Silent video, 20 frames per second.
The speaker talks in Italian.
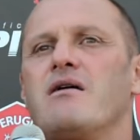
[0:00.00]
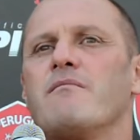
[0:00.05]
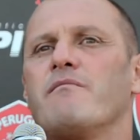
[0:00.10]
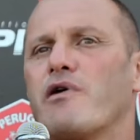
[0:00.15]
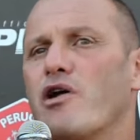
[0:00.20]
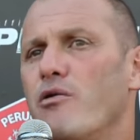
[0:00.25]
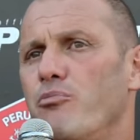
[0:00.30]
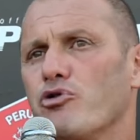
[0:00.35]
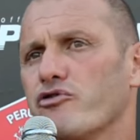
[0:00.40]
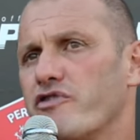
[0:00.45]

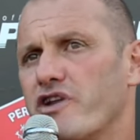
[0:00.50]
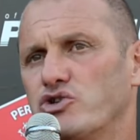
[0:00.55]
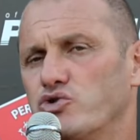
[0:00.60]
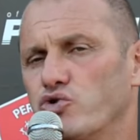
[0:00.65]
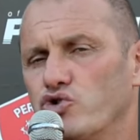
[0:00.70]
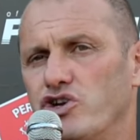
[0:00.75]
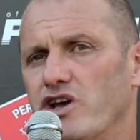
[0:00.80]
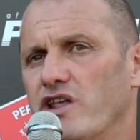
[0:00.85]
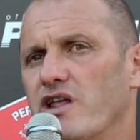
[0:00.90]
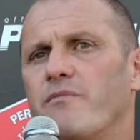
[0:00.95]
però potrà
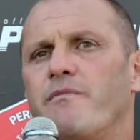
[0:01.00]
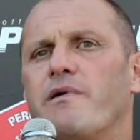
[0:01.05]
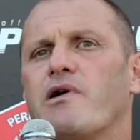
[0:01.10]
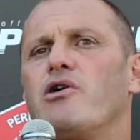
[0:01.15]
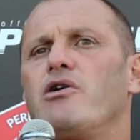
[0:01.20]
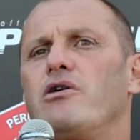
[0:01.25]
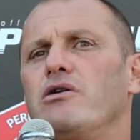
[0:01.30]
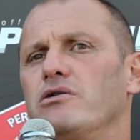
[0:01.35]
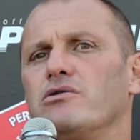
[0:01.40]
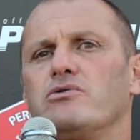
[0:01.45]
succedere,
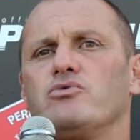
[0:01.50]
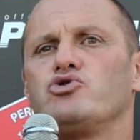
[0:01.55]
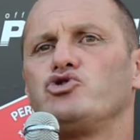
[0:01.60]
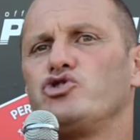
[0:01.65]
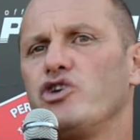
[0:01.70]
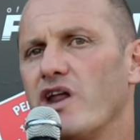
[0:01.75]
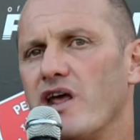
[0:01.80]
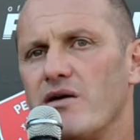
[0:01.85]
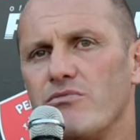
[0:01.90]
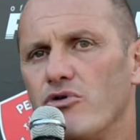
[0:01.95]
però
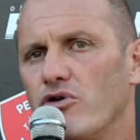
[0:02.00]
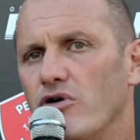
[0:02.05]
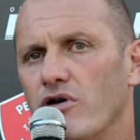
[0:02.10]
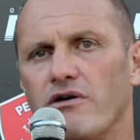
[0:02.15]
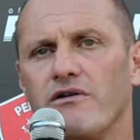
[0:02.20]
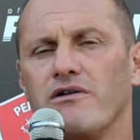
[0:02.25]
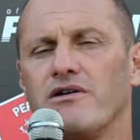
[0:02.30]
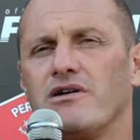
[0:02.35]
usciremo